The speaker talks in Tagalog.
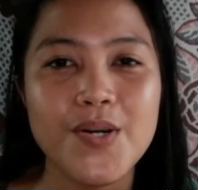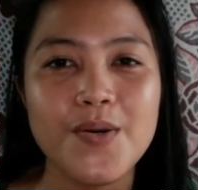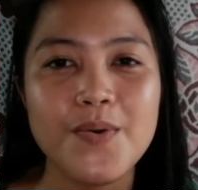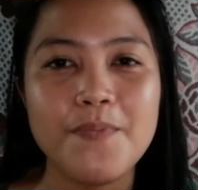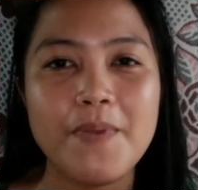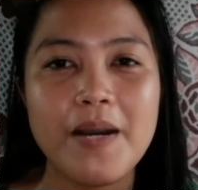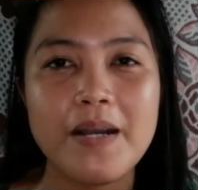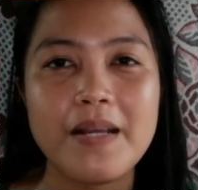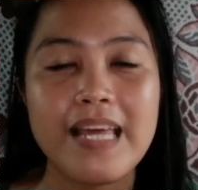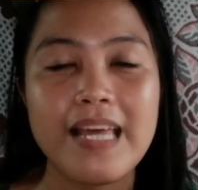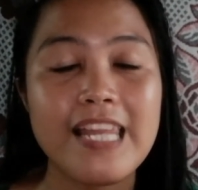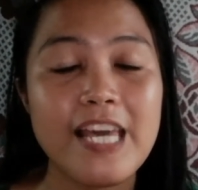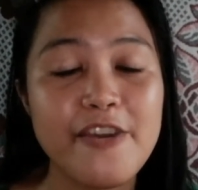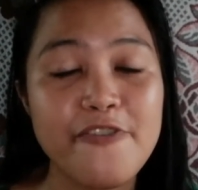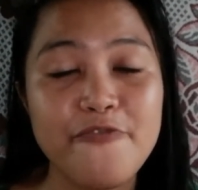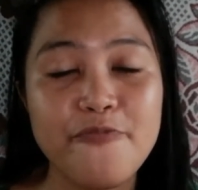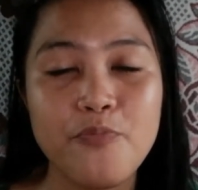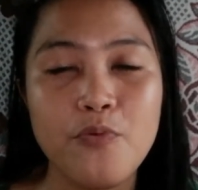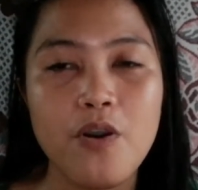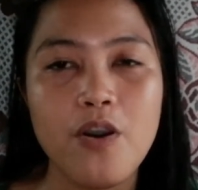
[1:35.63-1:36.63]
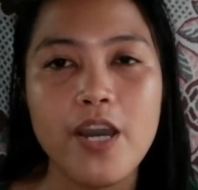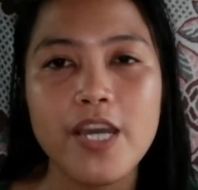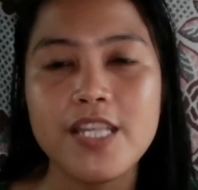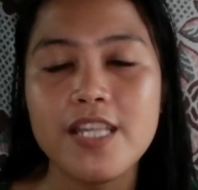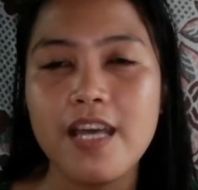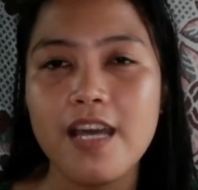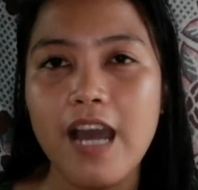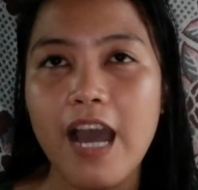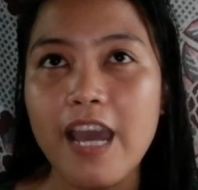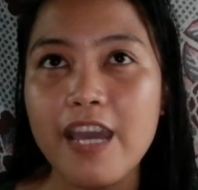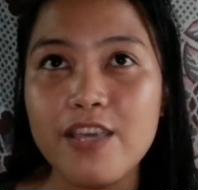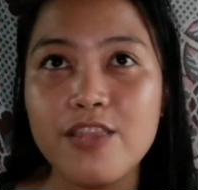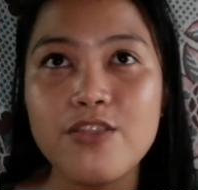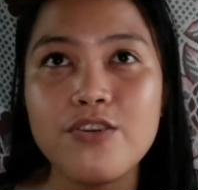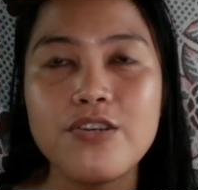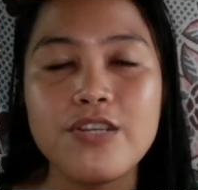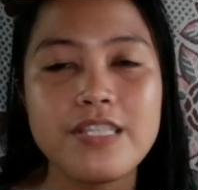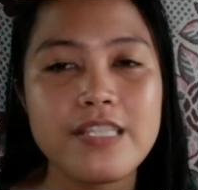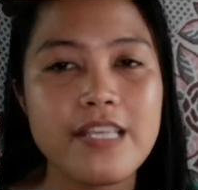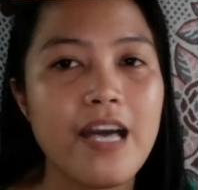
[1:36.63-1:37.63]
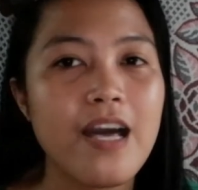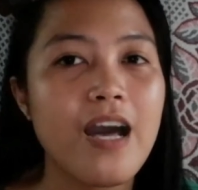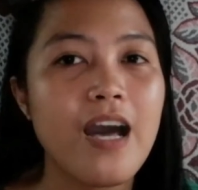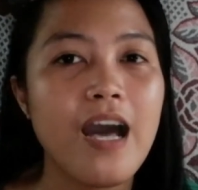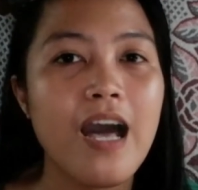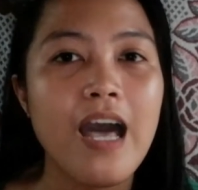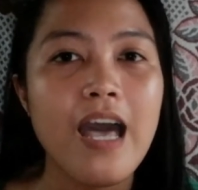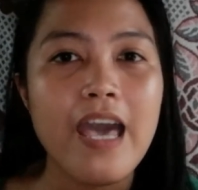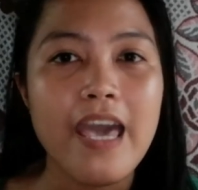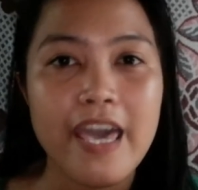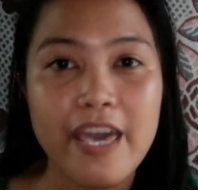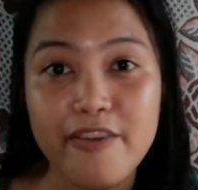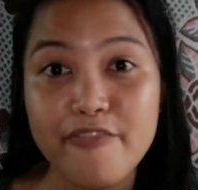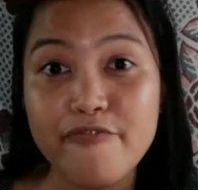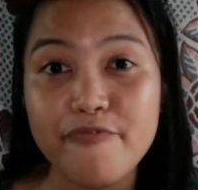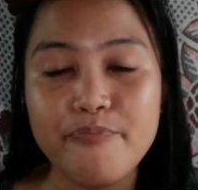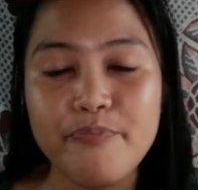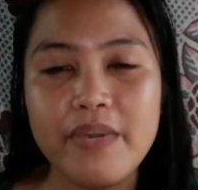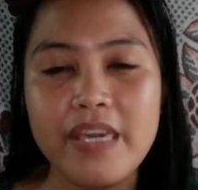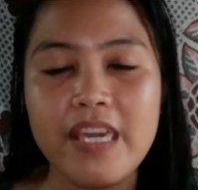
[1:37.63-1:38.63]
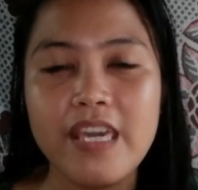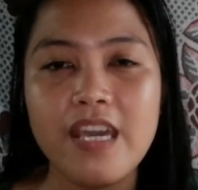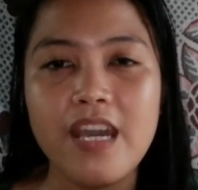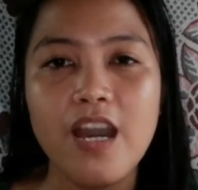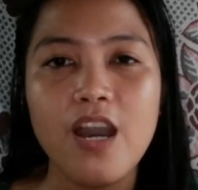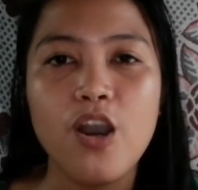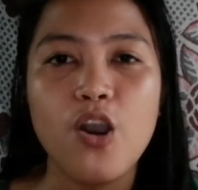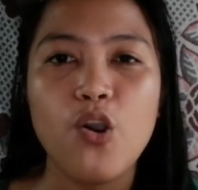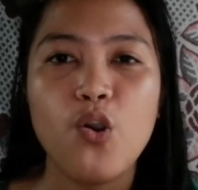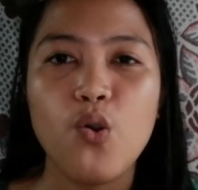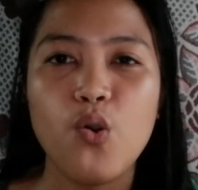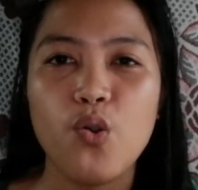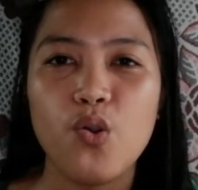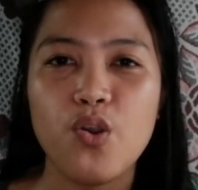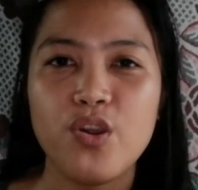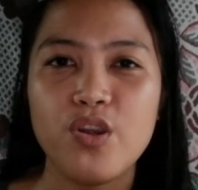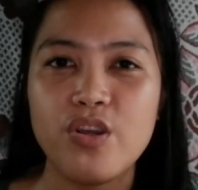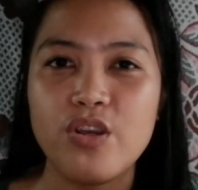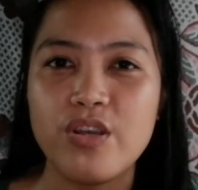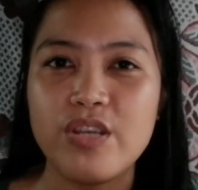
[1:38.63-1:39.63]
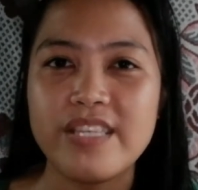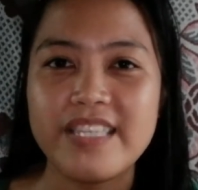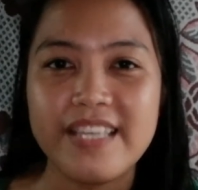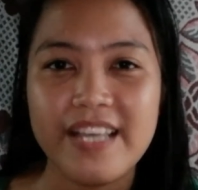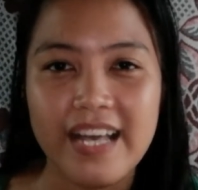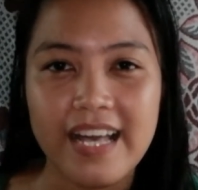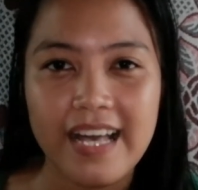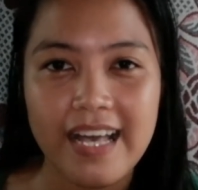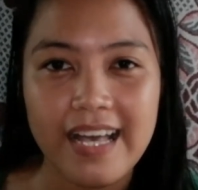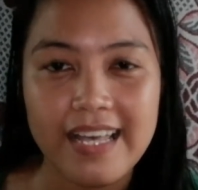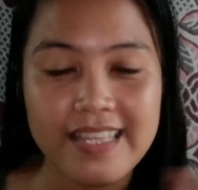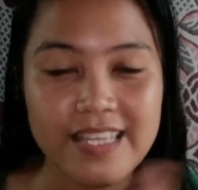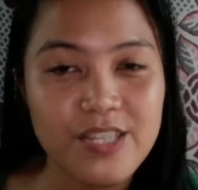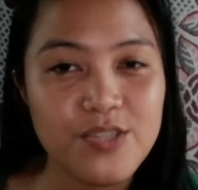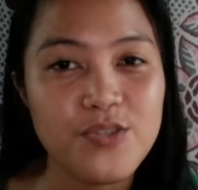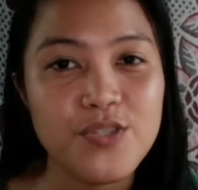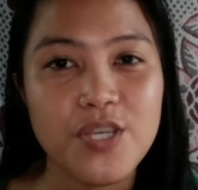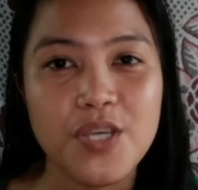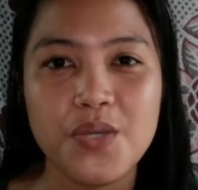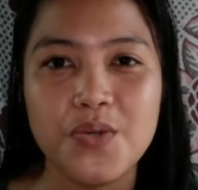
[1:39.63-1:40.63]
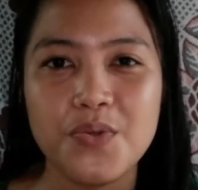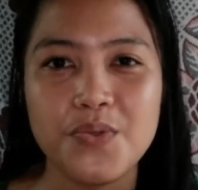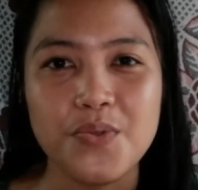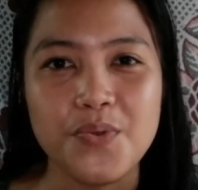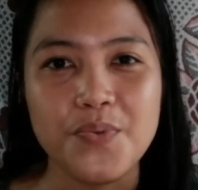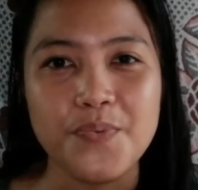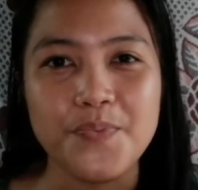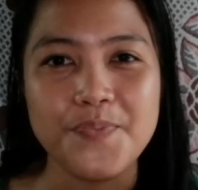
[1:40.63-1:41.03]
Magla-live po ako either sa FB or sa dito sa YouTube.